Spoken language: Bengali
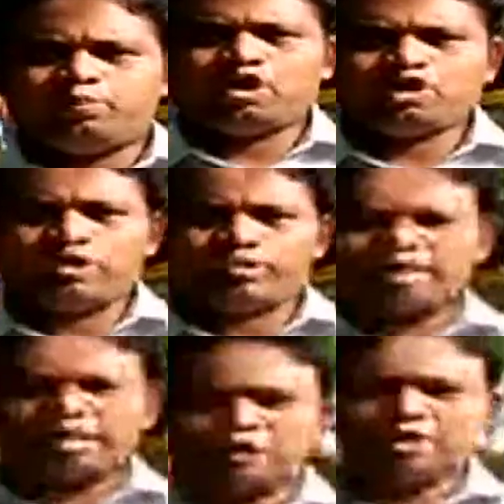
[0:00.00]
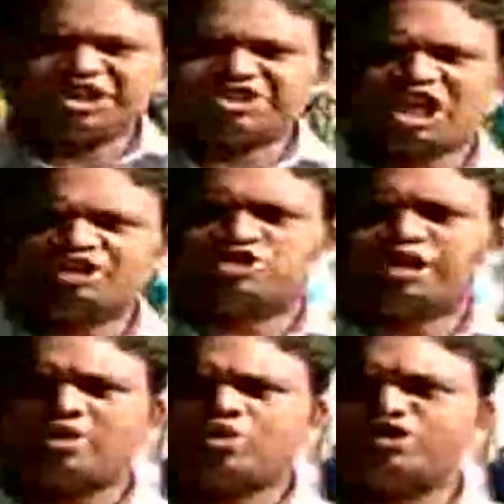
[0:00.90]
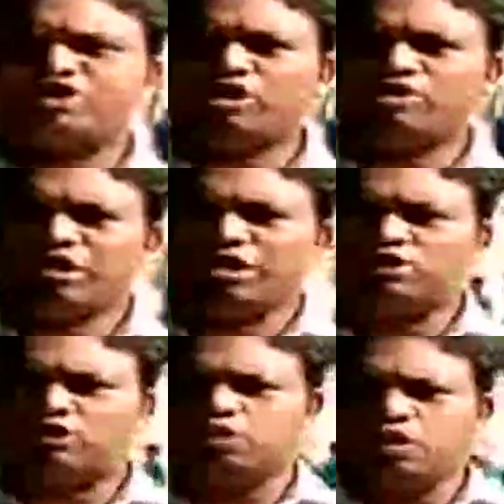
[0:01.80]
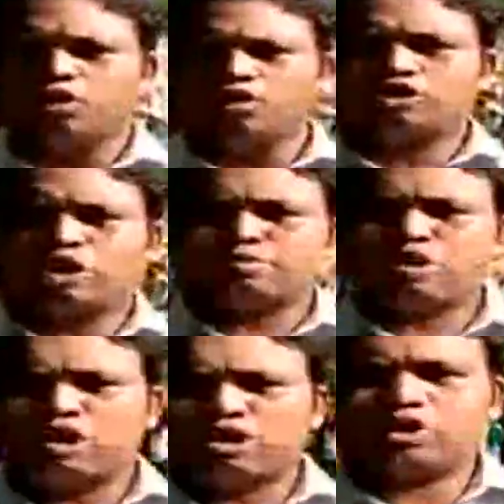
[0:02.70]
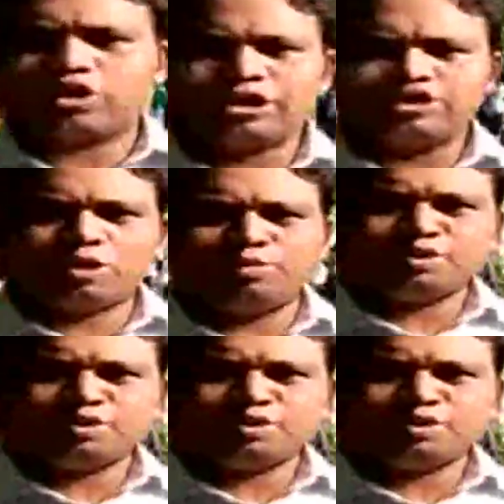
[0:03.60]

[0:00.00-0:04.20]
পথবিবাদকে ঘিরে শাসকের গোষ্ঠীদ্বন্দ্বে কিন্তু উত্তপ্ত হলো দক্ষিণ চব্বিশ